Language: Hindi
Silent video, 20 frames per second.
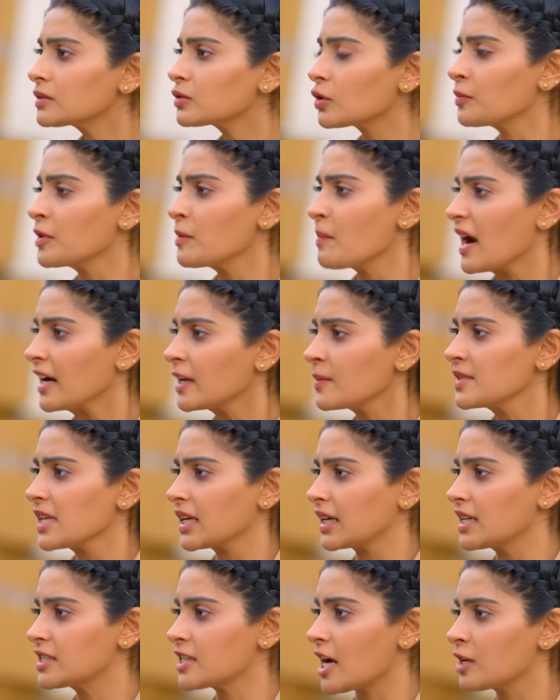तुमने मैडम
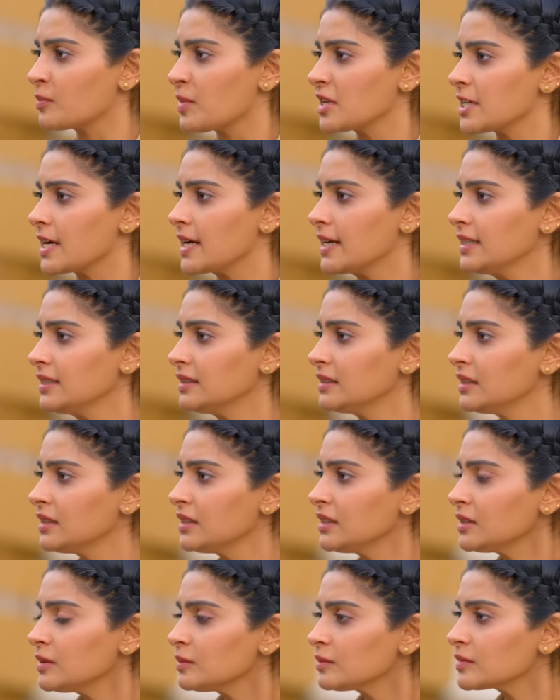सर का जान बचाया
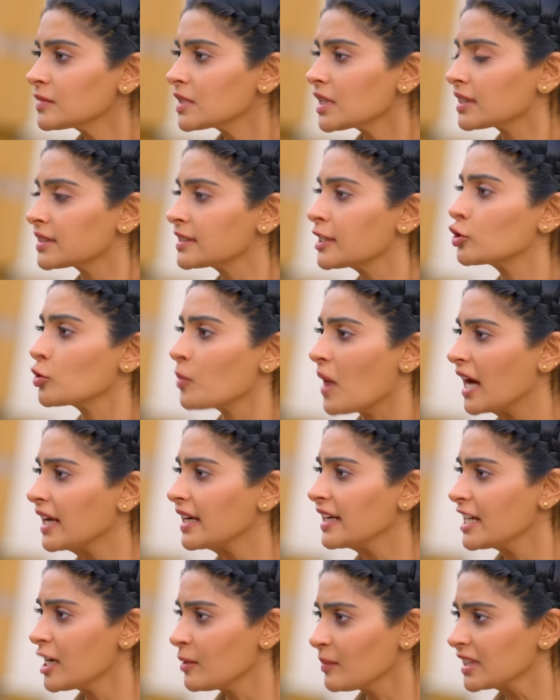इसलिए
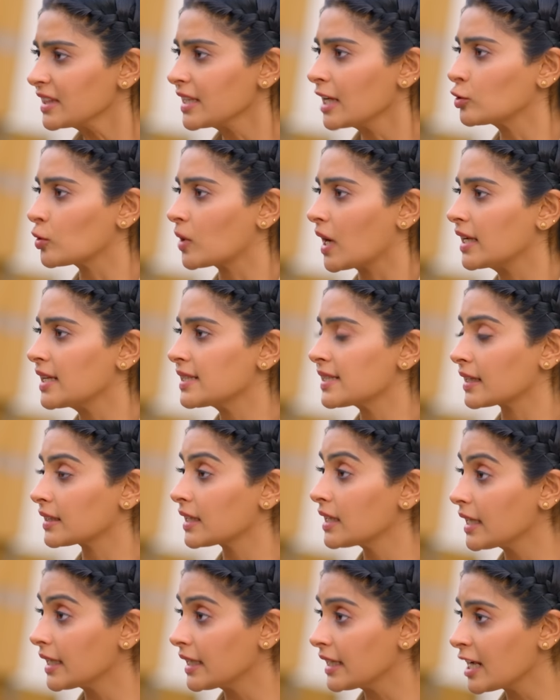तुम्हारे लिए हम इतना तो कर ही
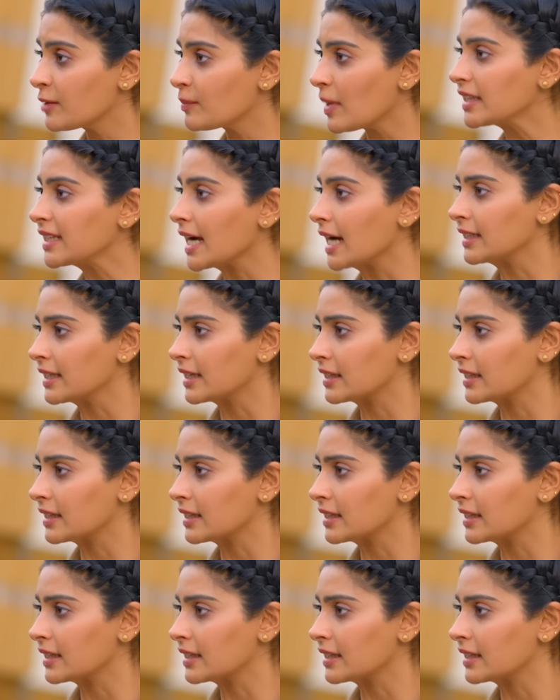सकते लेकिन एक बात ध्यान